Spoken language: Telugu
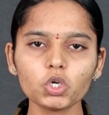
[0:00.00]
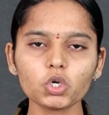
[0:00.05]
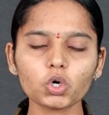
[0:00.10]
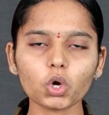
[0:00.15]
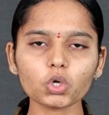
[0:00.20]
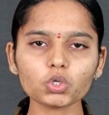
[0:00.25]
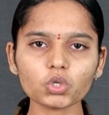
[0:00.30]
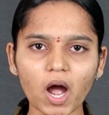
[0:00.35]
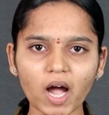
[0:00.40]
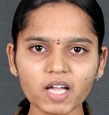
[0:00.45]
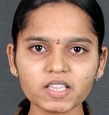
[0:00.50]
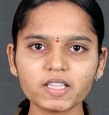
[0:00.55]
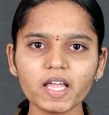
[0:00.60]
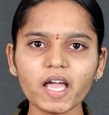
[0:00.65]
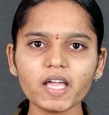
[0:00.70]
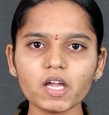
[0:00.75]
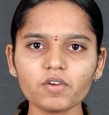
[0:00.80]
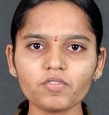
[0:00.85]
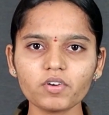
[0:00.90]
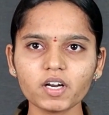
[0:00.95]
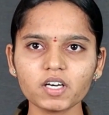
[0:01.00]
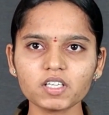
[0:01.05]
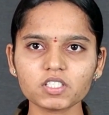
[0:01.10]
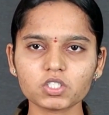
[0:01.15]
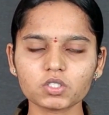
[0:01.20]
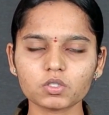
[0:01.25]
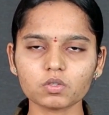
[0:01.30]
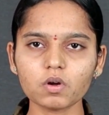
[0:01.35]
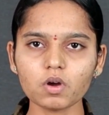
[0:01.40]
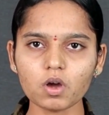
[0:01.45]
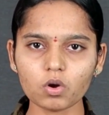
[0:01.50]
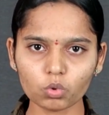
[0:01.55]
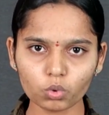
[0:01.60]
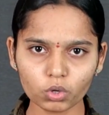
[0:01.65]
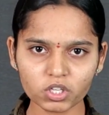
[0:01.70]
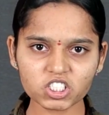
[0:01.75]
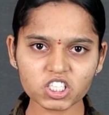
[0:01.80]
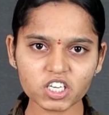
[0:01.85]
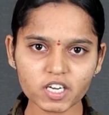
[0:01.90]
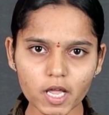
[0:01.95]
ఈరోజు అదే ఎవిడెన్స్
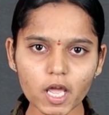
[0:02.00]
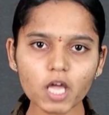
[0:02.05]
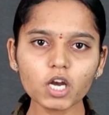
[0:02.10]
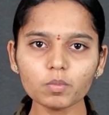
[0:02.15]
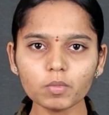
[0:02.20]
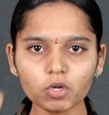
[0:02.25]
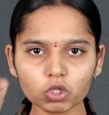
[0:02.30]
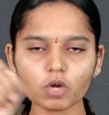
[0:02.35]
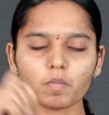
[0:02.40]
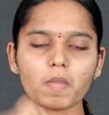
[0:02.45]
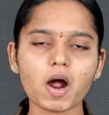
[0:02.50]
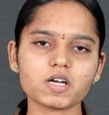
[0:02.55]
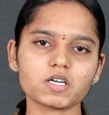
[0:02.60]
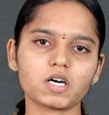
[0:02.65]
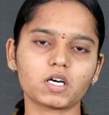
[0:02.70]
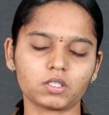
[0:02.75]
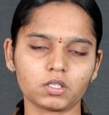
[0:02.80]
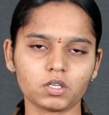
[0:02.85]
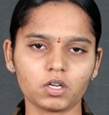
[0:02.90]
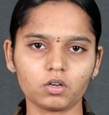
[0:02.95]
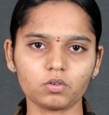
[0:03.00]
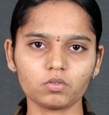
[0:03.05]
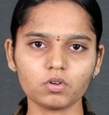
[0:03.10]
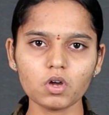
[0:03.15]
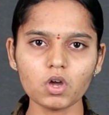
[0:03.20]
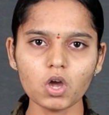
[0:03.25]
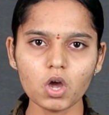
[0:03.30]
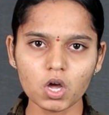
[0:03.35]
గురించి నేను మీతో మాట్లాడుతున్నాను